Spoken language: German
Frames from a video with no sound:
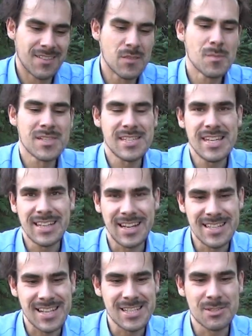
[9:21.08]
Wie man sehen
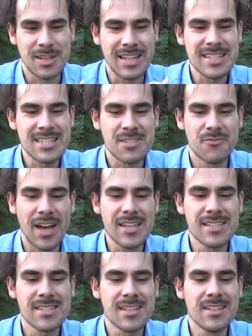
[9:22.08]
kann, ist also ganz
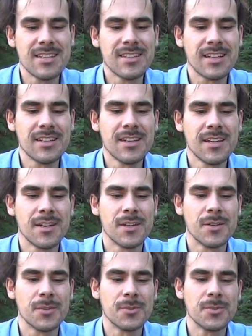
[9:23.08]
weiß innen drin
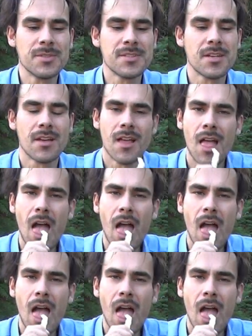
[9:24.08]
und